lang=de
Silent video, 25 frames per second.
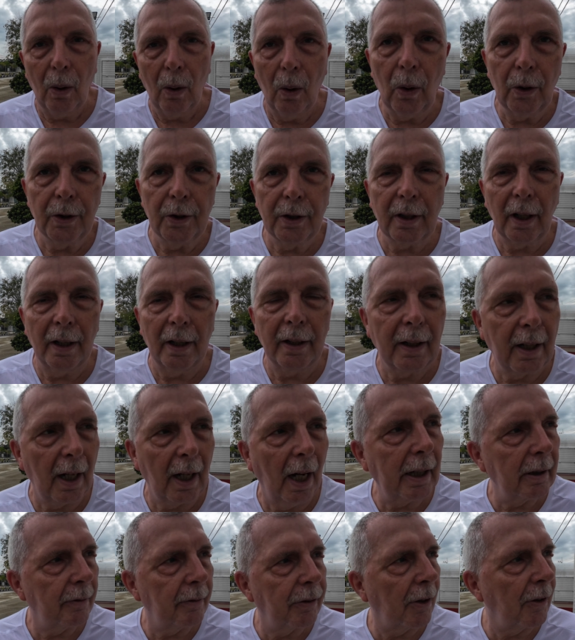Und deine
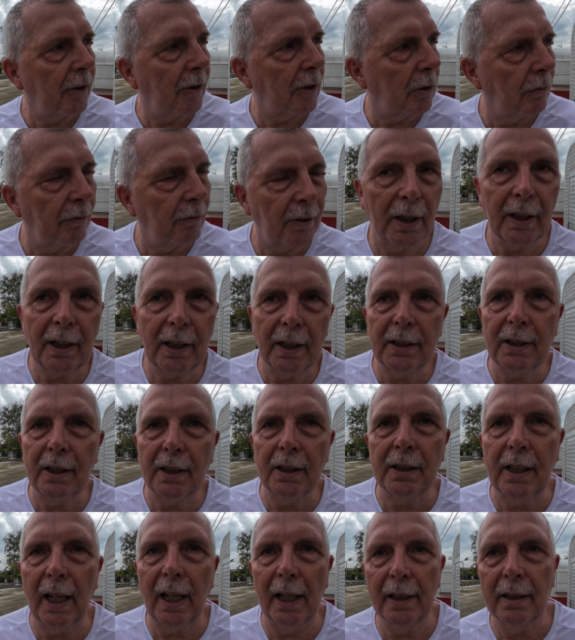Krankenversicherung will
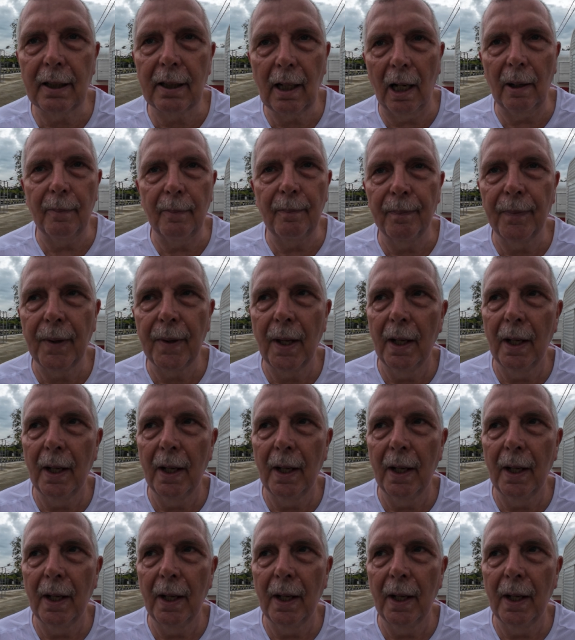richtig Geld haben.